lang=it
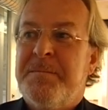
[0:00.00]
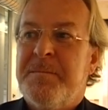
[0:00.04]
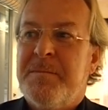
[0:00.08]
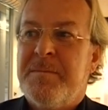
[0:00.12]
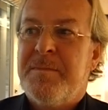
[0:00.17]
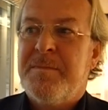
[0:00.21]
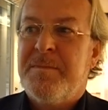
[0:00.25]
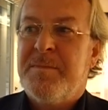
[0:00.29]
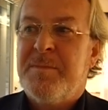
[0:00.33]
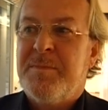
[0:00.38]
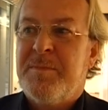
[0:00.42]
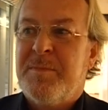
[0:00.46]

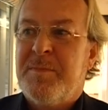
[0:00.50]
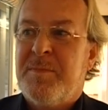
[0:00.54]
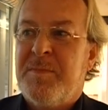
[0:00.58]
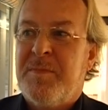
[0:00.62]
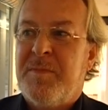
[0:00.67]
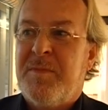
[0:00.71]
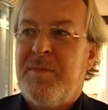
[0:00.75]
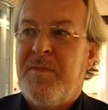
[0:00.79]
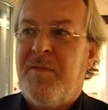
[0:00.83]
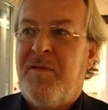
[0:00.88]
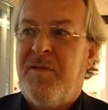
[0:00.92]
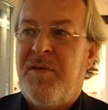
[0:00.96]

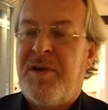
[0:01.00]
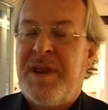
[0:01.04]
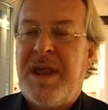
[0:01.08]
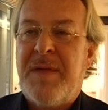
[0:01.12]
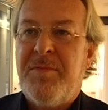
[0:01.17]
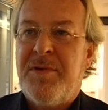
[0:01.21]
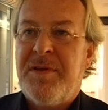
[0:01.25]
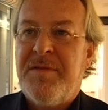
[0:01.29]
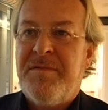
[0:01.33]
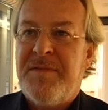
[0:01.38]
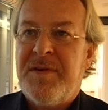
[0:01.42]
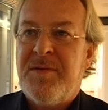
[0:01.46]
Mm,
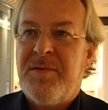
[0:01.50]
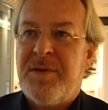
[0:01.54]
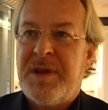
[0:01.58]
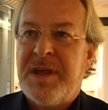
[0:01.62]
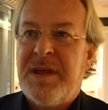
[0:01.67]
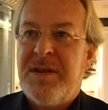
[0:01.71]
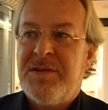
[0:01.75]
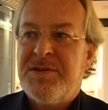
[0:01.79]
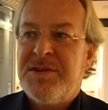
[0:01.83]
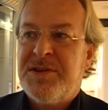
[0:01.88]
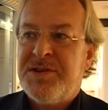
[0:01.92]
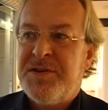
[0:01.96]
vorremmo
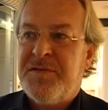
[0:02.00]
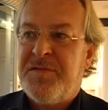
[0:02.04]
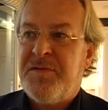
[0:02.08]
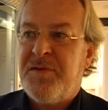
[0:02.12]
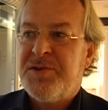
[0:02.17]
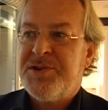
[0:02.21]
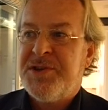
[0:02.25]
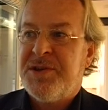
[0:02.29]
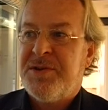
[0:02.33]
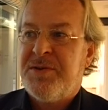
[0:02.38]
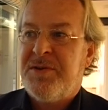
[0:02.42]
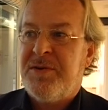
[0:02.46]
rinvigorire, se ci
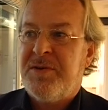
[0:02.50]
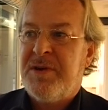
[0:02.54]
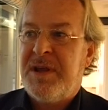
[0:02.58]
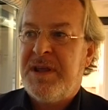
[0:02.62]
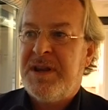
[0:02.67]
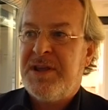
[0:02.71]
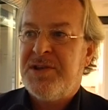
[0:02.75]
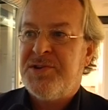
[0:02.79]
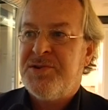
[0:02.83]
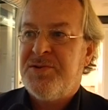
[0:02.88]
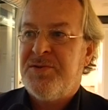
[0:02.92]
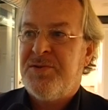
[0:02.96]
fossero
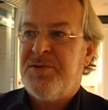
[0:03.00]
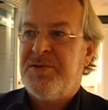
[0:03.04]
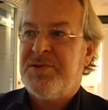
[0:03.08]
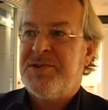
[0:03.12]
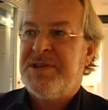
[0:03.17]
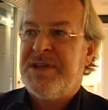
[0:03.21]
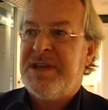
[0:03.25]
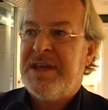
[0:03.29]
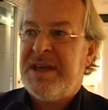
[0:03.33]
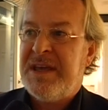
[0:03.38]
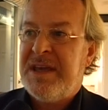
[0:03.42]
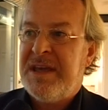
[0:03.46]
le
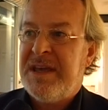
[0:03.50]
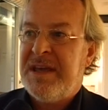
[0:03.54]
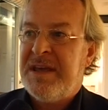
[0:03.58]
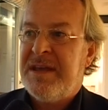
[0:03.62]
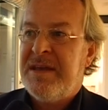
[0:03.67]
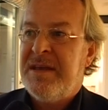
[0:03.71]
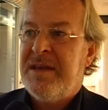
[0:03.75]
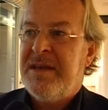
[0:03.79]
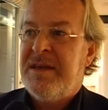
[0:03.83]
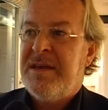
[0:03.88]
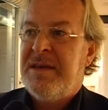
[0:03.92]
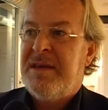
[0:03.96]
risorse
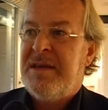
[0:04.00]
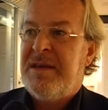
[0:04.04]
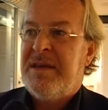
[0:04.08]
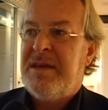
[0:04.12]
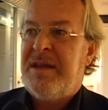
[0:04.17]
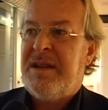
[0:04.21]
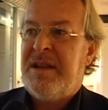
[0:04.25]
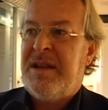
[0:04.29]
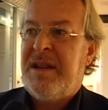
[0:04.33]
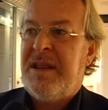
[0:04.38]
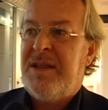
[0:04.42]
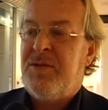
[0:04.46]
e
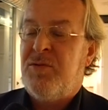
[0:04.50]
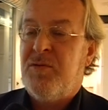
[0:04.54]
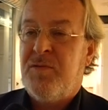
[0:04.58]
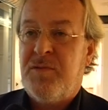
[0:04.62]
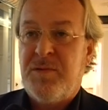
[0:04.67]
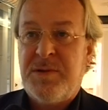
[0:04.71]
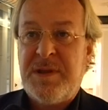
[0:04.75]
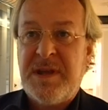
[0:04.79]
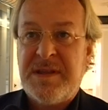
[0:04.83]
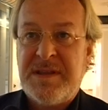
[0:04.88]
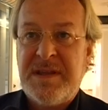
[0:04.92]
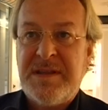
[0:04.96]
le
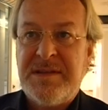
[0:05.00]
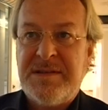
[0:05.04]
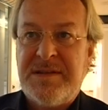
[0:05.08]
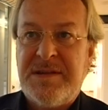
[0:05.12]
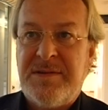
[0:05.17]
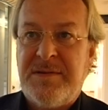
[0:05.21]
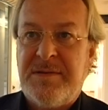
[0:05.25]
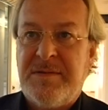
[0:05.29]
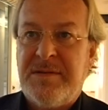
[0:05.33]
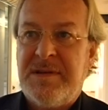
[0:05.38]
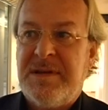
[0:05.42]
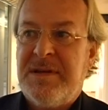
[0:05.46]
dovute
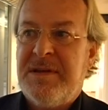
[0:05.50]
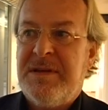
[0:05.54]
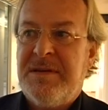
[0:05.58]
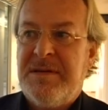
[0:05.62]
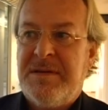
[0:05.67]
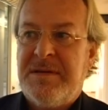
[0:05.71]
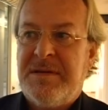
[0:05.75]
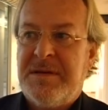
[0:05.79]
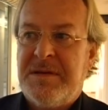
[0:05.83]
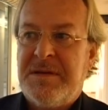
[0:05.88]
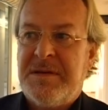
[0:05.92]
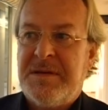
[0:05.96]
attenzioni,
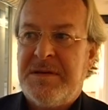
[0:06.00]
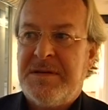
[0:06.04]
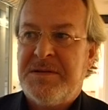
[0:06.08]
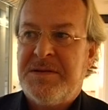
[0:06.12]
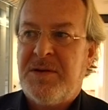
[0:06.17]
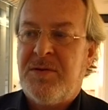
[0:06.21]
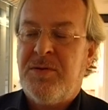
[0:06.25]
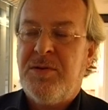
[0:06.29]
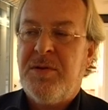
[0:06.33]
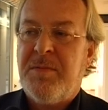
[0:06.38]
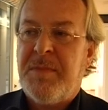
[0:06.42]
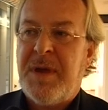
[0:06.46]
eh,
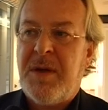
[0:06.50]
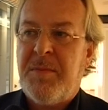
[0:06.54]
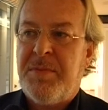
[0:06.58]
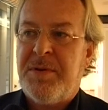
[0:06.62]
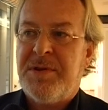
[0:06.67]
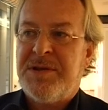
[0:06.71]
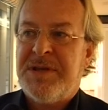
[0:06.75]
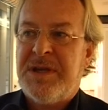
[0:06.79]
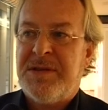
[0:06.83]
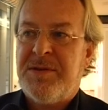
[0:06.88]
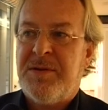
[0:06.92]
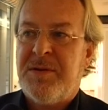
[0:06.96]
secondo me è un
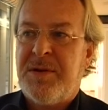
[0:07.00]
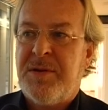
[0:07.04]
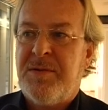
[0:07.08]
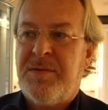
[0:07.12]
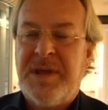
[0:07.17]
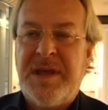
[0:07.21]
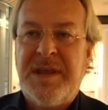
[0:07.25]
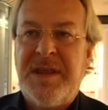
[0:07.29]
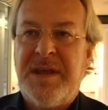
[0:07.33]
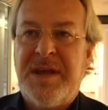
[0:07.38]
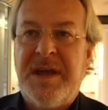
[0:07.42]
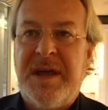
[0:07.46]
progetto che
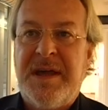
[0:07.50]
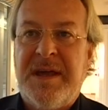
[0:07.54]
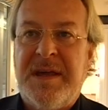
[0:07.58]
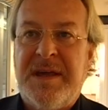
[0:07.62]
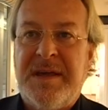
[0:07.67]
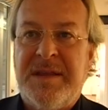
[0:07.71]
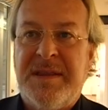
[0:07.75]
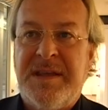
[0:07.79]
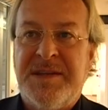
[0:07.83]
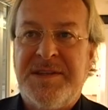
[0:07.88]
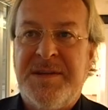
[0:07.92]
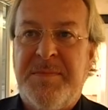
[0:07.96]
non è
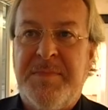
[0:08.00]
da, da